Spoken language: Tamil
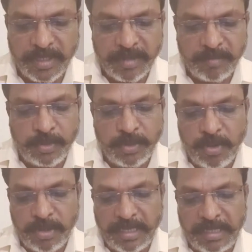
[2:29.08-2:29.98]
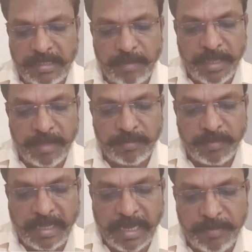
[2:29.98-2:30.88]
புதுக்கோட்டை திருமயம்
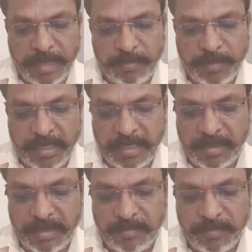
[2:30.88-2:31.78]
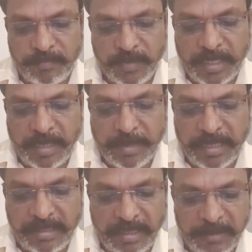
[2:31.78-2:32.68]
அரண்மனைப்பட்டி என்னும்
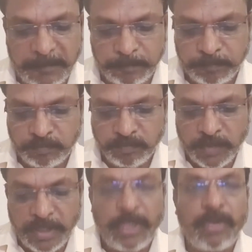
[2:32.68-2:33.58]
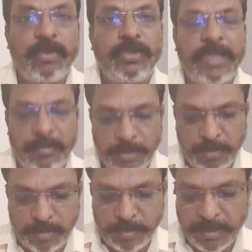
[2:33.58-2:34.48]
இடத்தில் இருநூற்றி ஐம்பது
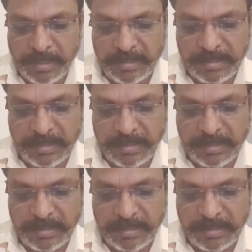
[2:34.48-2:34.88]
குடும்பங்களுக்கு